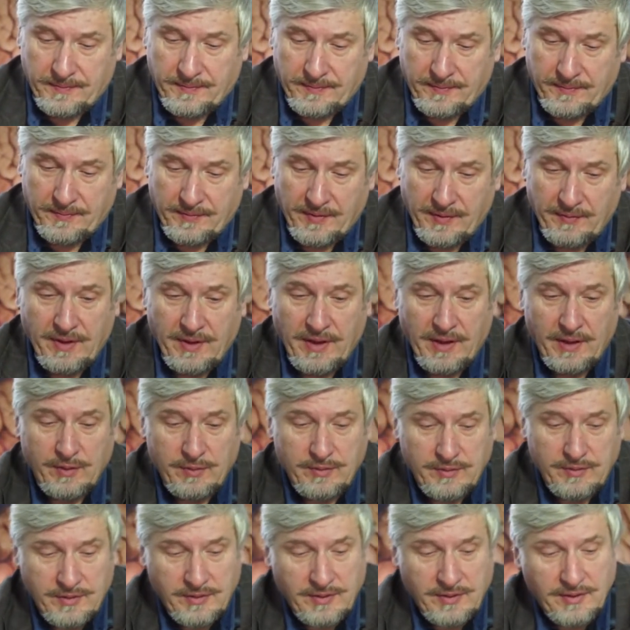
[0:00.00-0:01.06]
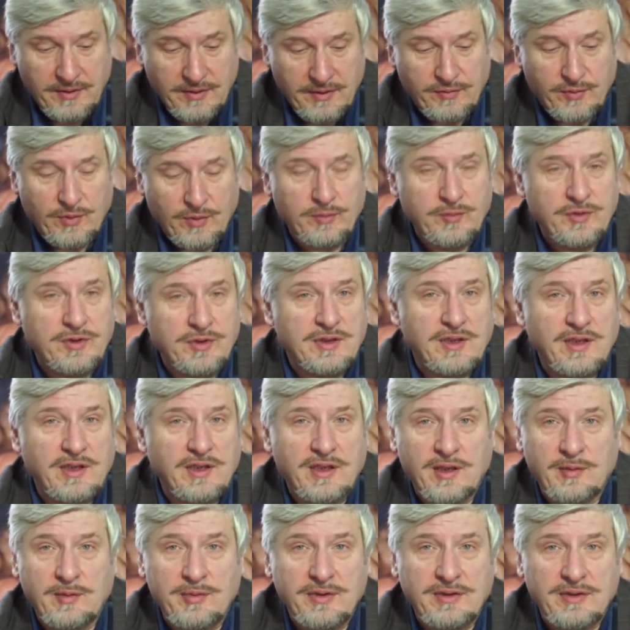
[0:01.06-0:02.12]
выявляются-то в том числе
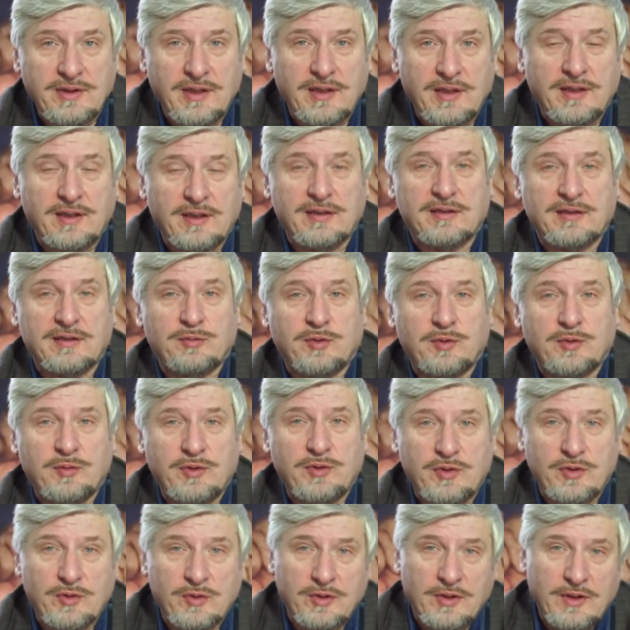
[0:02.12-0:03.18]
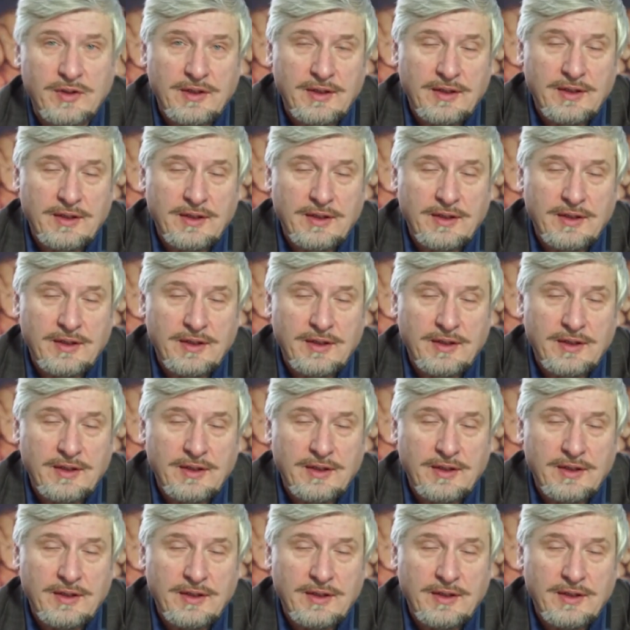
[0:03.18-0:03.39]
не обязательно с помощью